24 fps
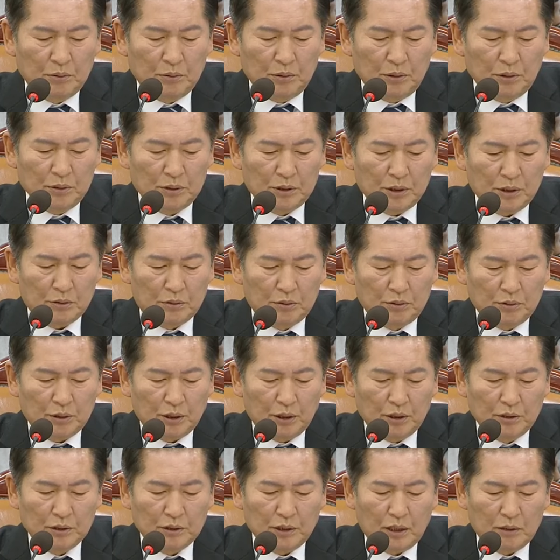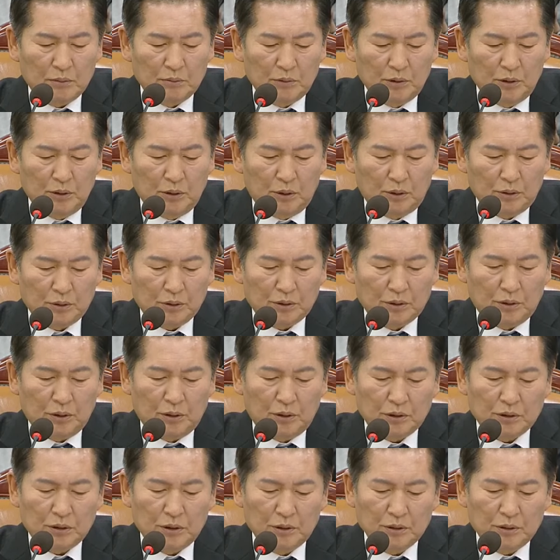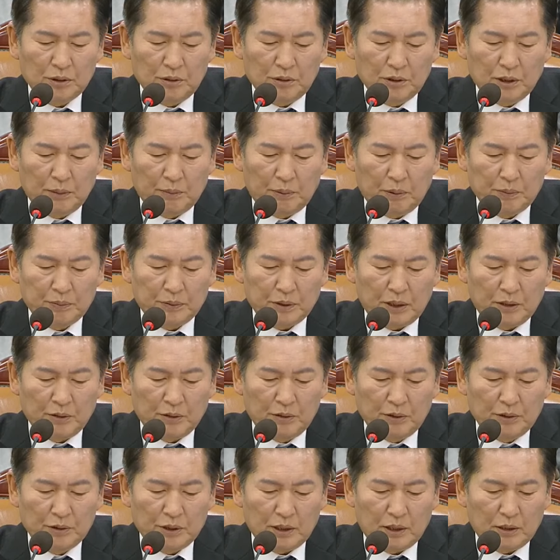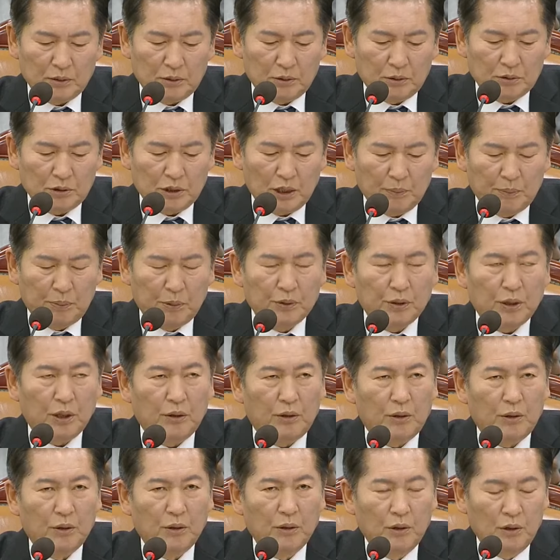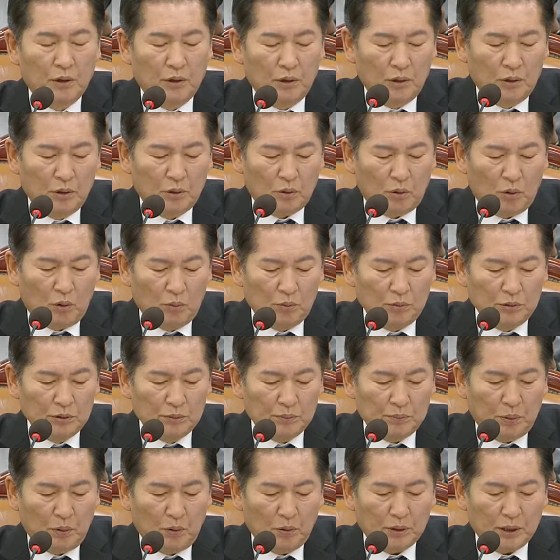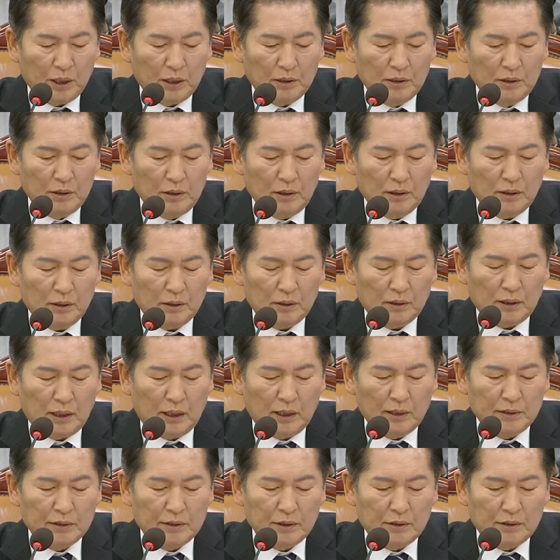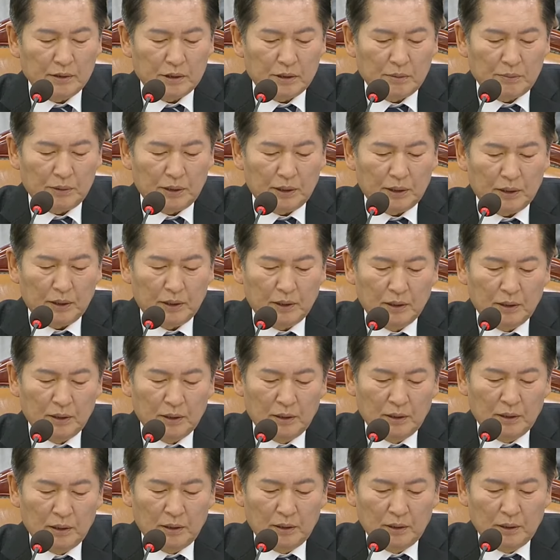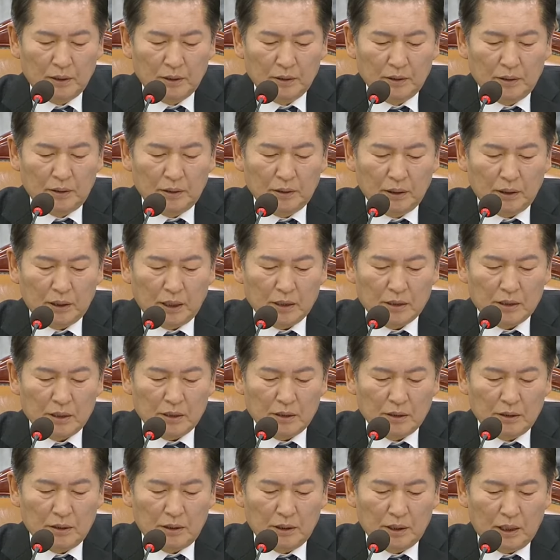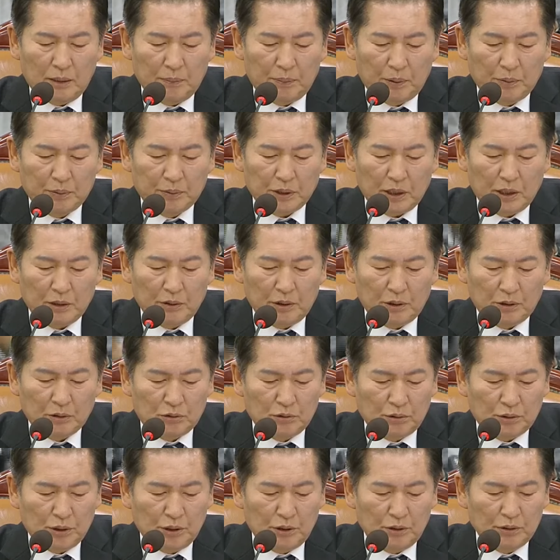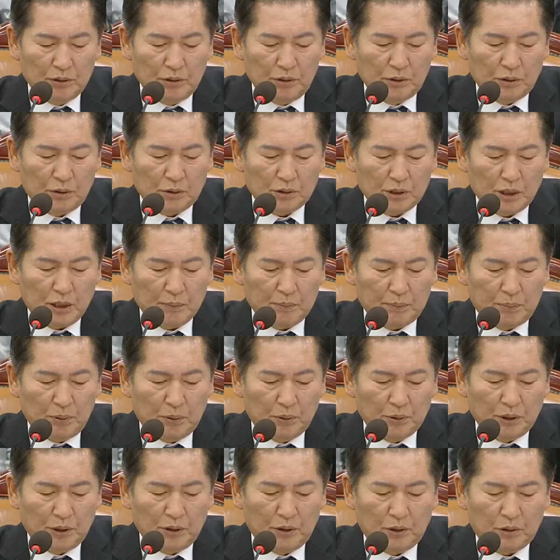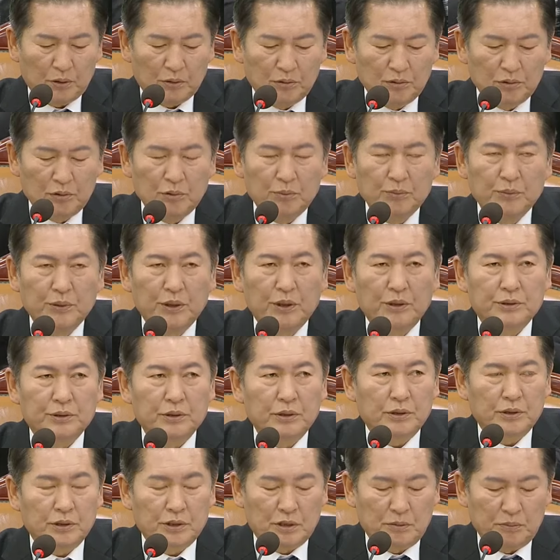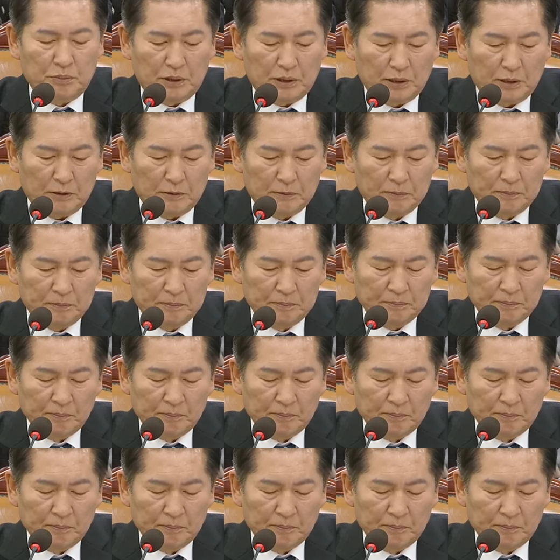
우원식 국회의장은 물론 저 정청래 법사위원장도 체포되어 고문 폭행을 당했을 것입니다. 여기 계신 여야 법사위원 국회의원들도 체포되어 구금되었을 것입니다.